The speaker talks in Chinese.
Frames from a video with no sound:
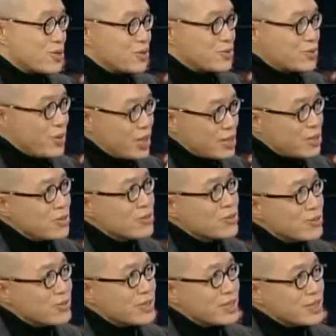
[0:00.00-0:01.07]
从源头
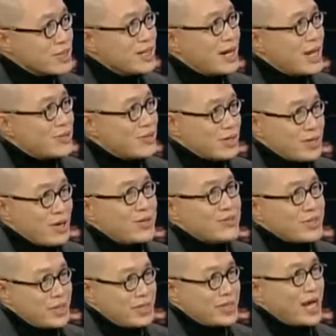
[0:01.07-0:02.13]
处那个自来水到
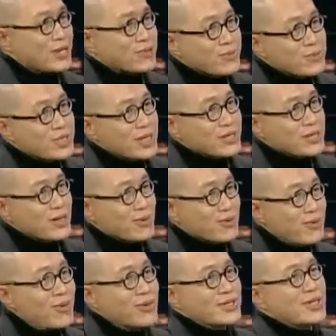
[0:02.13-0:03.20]
你家中间那个
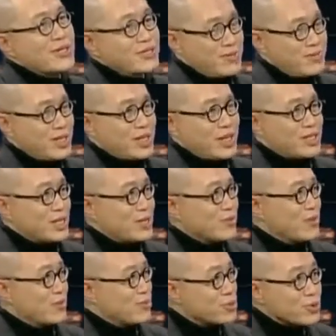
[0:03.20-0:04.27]
过程里面，它经
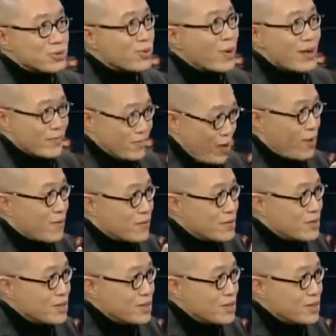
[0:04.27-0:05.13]
过无数管道，